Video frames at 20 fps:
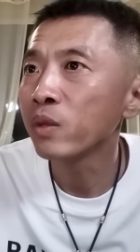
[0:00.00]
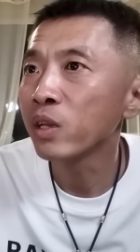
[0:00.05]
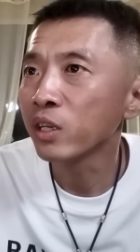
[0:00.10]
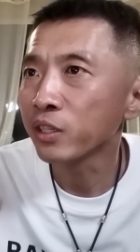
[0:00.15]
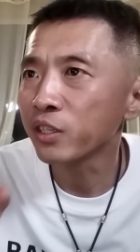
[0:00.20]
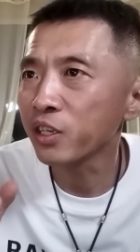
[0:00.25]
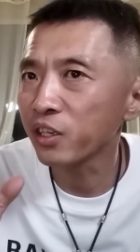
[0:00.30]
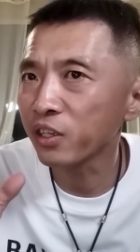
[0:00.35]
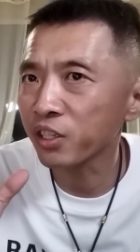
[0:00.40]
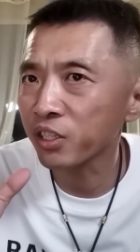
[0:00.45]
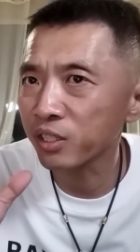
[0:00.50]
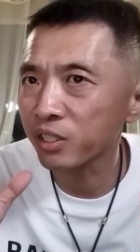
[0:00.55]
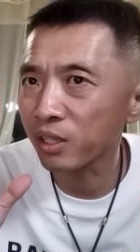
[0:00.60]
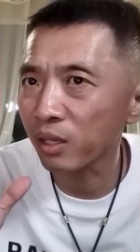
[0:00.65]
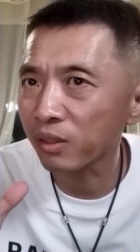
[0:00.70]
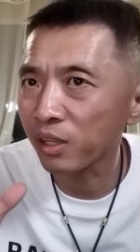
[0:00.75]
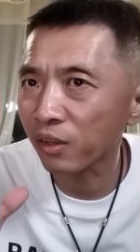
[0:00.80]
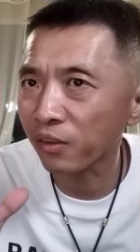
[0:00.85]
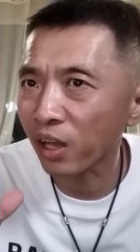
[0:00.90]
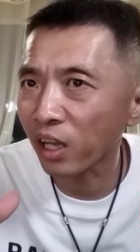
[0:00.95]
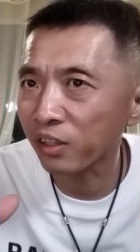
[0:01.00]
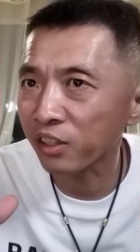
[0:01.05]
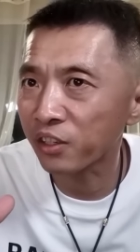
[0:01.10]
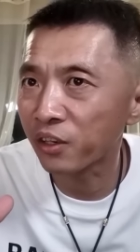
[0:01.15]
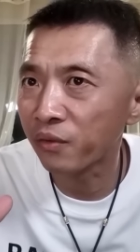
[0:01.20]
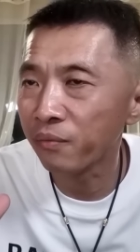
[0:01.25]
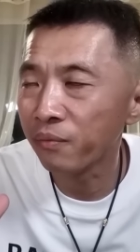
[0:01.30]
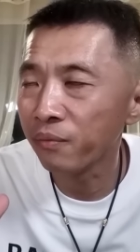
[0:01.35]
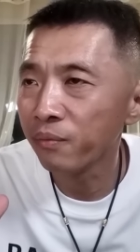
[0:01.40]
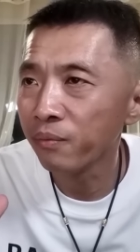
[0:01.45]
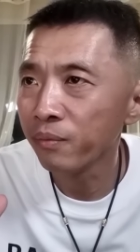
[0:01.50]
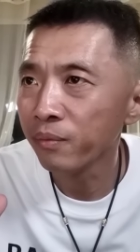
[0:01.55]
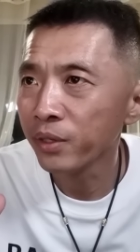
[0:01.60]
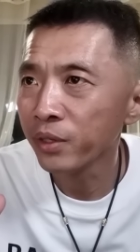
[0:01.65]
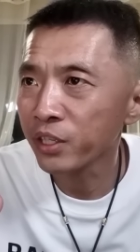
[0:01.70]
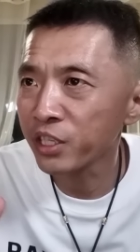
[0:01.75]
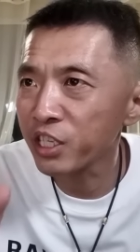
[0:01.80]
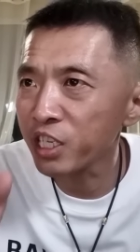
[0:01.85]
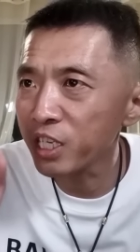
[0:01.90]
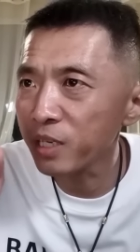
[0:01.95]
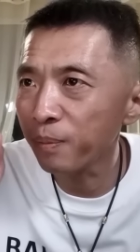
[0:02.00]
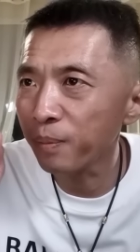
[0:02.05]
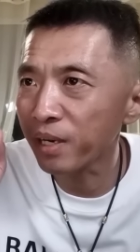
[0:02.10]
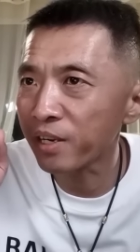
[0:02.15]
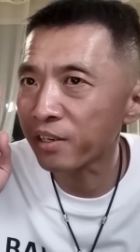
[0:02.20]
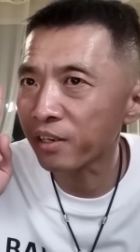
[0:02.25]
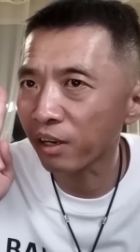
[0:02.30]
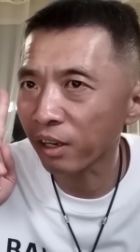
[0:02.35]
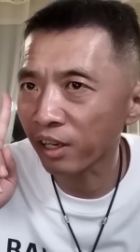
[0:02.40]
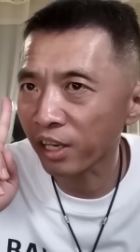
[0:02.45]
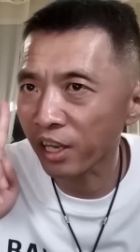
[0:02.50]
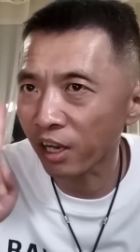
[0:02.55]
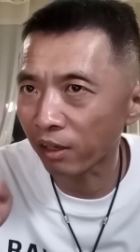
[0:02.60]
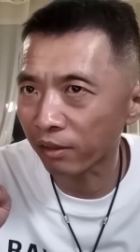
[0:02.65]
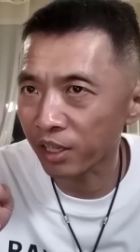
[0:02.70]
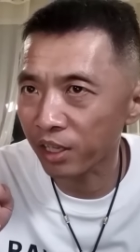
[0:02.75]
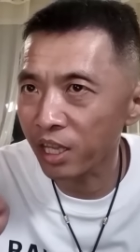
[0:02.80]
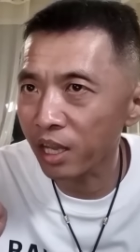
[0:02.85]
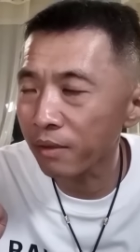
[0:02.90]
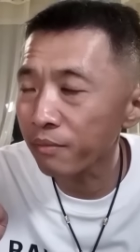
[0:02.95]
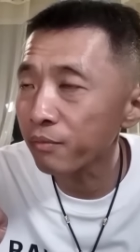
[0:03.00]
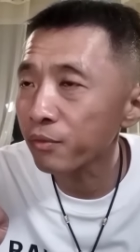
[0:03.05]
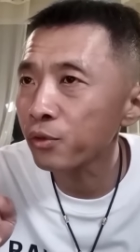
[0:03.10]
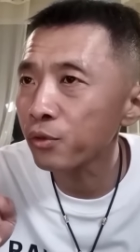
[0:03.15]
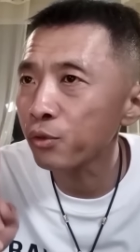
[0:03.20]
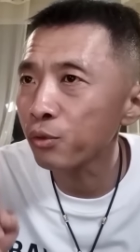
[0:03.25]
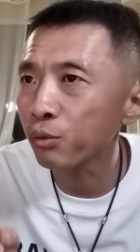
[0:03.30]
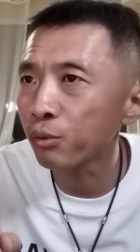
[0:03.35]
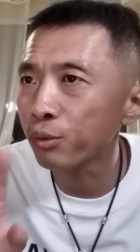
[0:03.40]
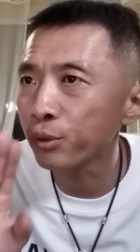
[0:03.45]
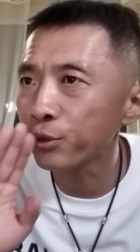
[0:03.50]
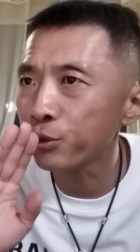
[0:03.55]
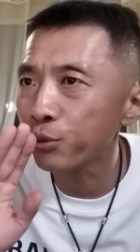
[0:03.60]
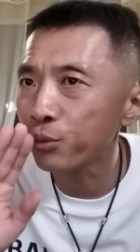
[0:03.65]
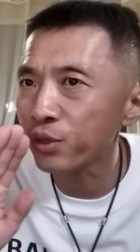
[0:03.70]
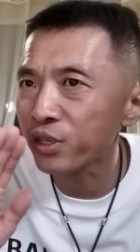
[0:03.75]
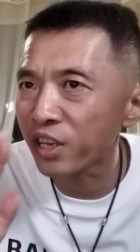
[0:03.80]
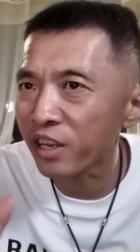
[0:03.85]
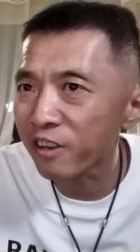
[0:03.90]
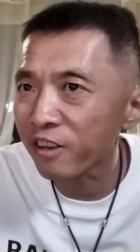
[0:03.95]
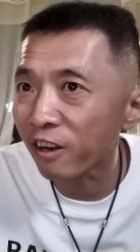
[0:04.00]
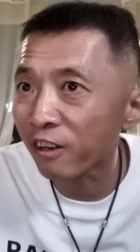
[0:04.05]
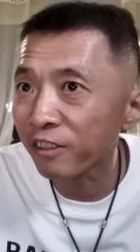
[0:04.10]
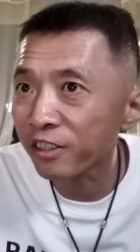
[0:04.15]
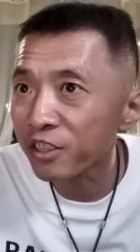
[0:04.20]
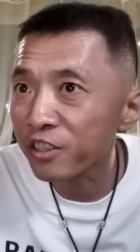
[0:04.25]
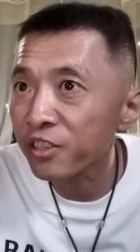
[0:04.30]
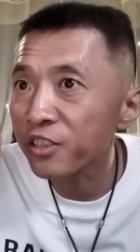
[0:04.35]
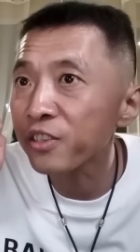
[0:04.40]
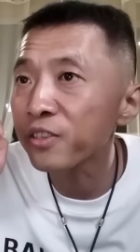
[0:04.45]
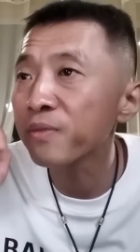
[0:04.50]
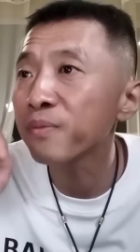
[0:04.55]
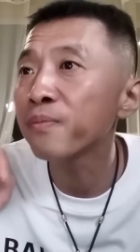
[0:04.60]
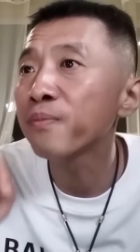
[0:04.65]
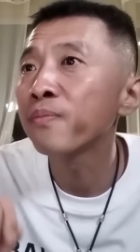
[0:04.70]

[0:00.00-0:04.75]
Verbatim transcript: 这个桑塔纳的人，基本上两天就会去银行一次。